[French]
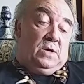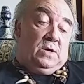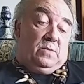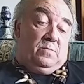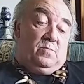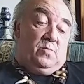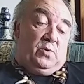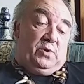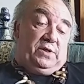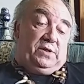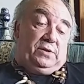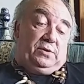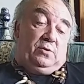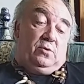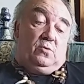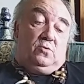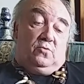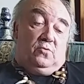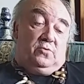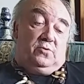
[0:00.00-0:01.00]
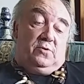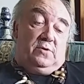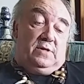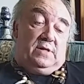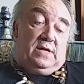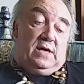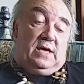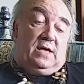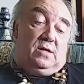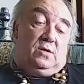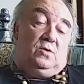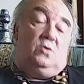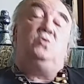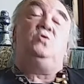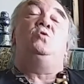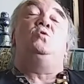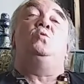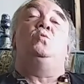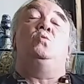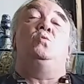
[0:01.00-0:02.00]
Monsieur Goudonnet
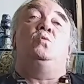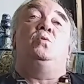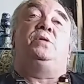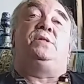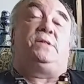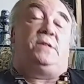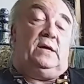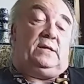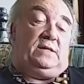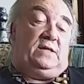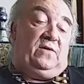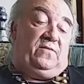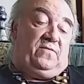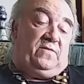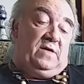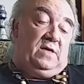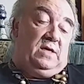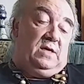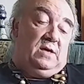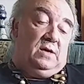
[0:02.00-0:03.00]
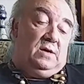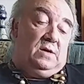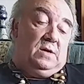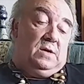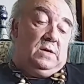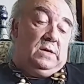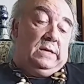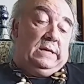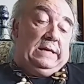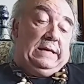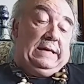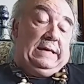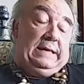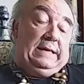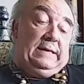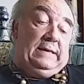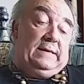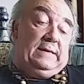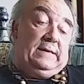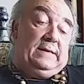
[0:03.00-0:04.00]
nous certifie
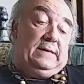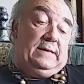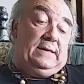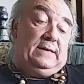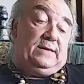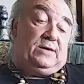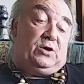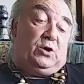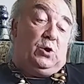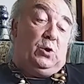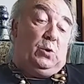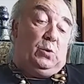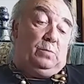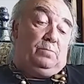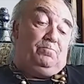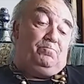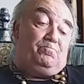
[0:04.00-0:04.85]
euh, que